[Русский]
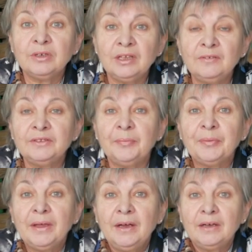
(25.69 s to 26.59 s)
Главное,
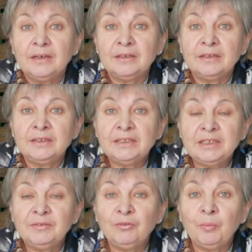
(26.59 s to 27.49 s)
э,
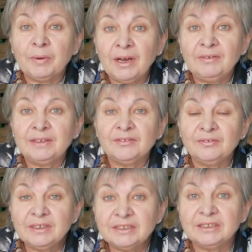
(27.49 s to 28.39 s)
если вы его правильно
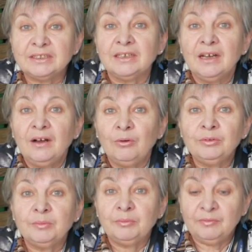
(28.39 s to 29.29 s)
вырастите,
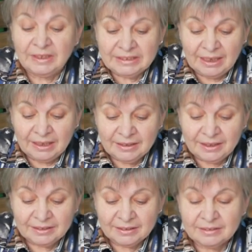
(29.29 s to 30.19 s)
он вас
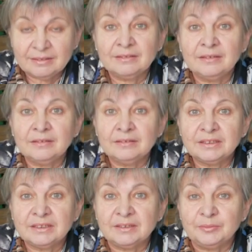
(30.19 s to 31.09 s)
одарит
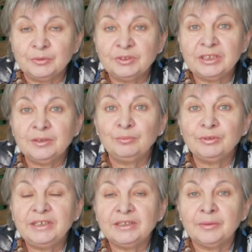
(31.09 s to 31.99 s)
э, целым
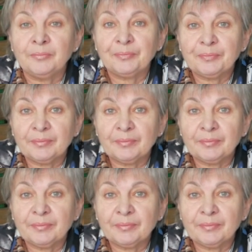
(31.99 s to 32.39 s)
букетом